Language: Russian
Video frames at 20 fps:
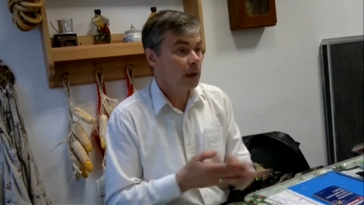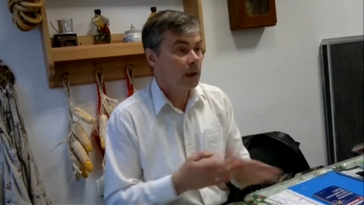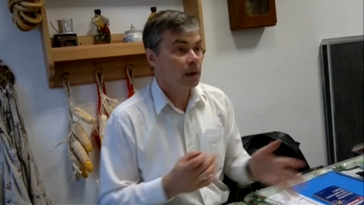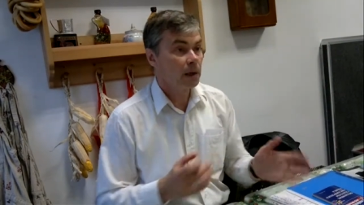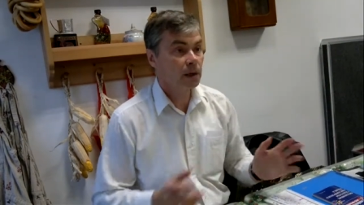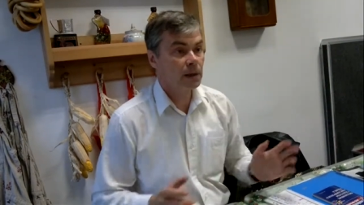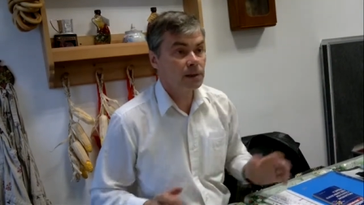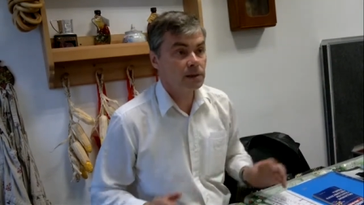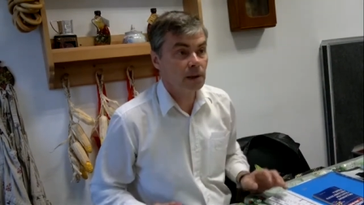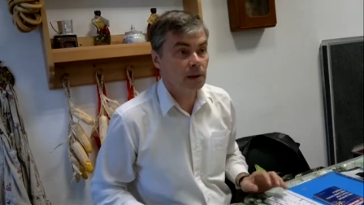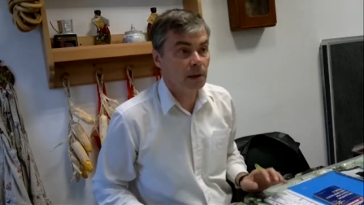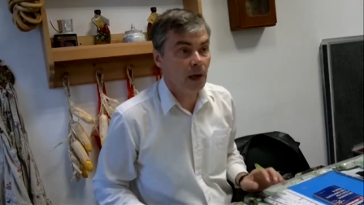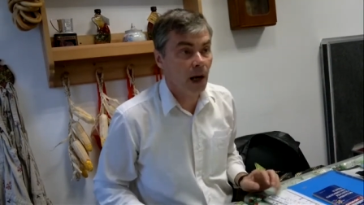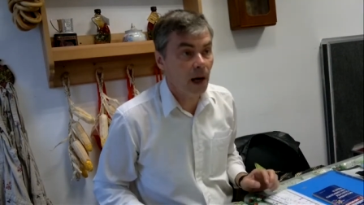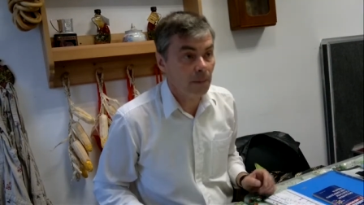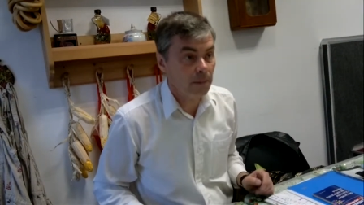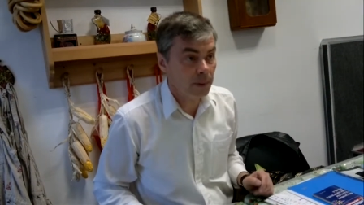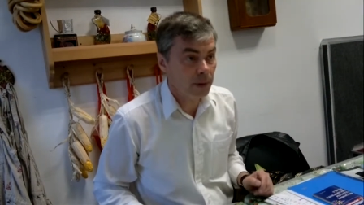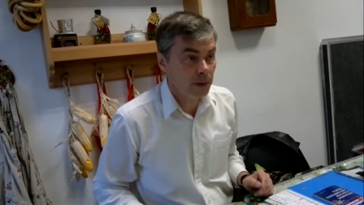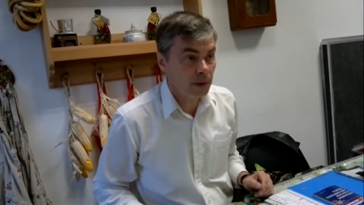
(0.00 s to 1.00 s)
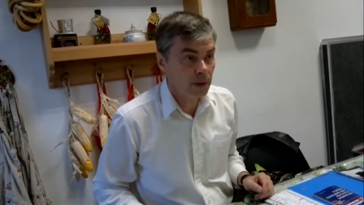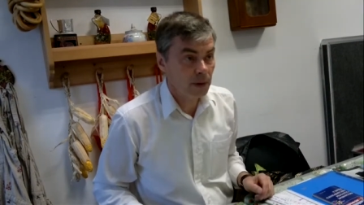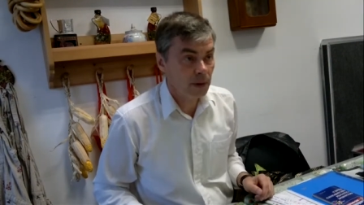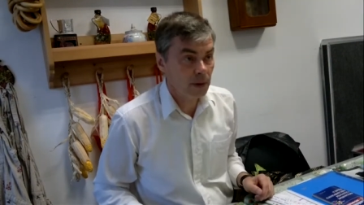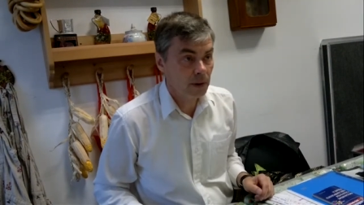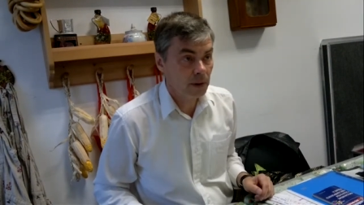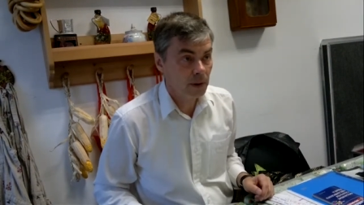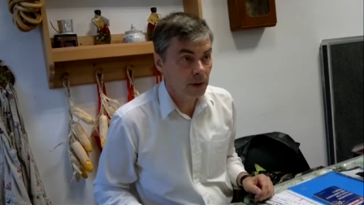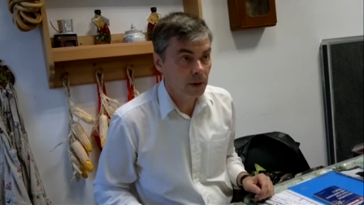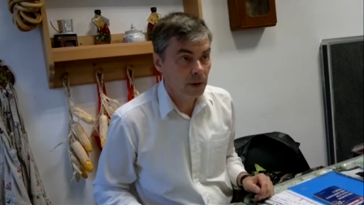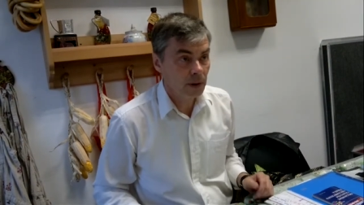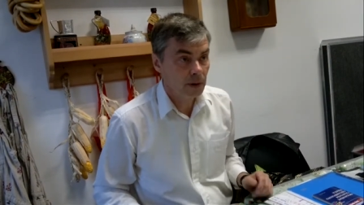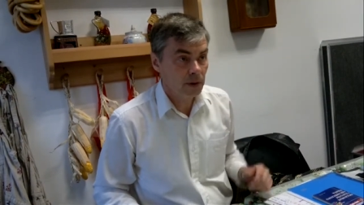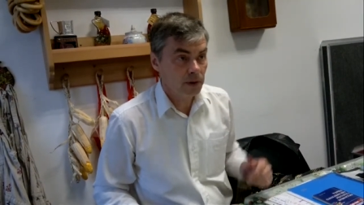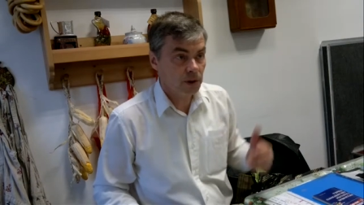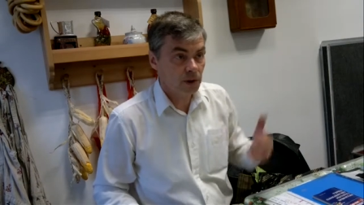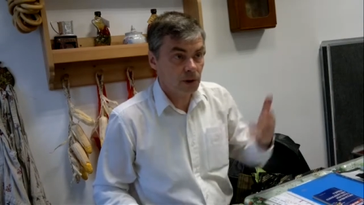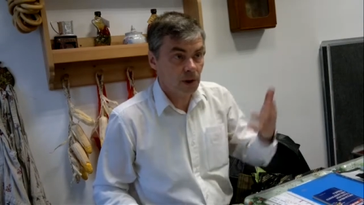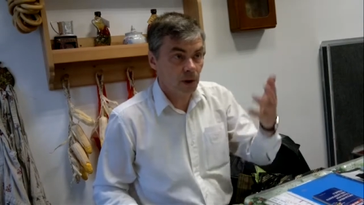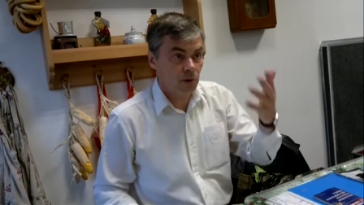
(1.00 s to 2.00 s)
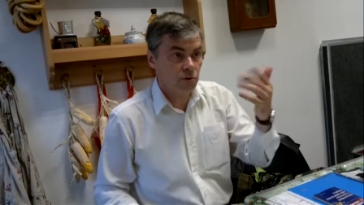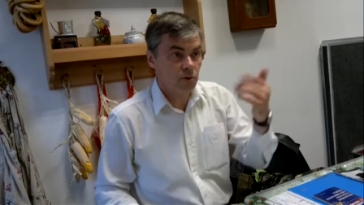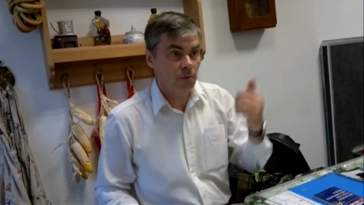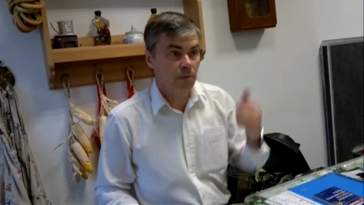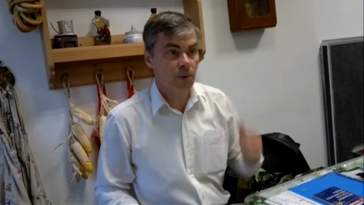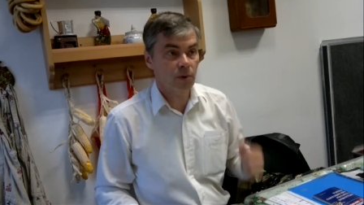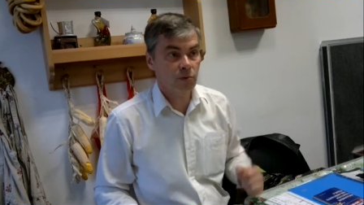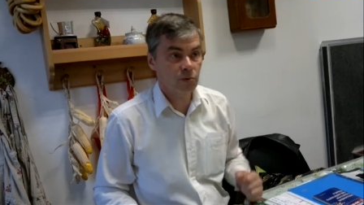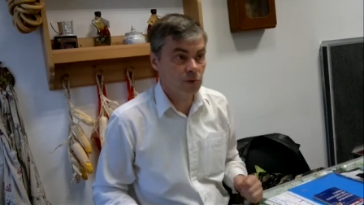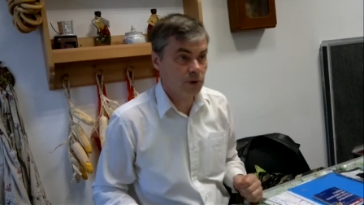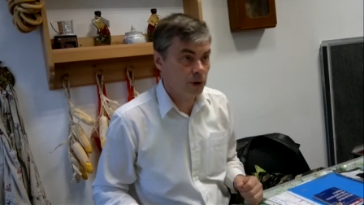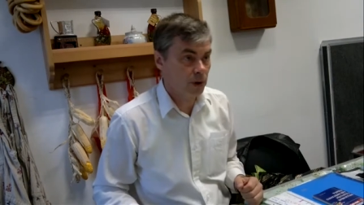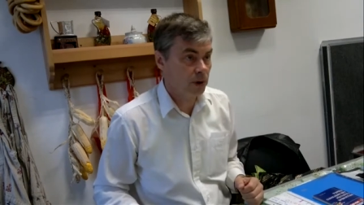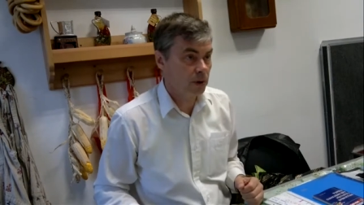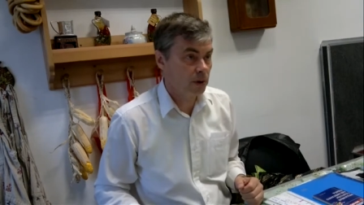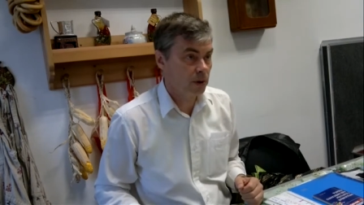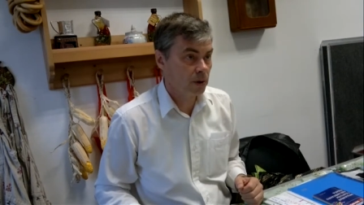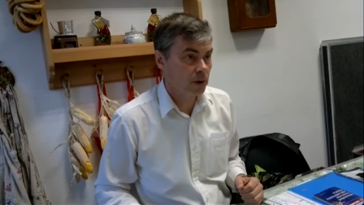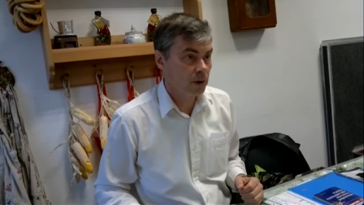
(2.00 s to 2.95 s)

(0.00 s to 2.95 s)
listen up, значит, как уже по-русски?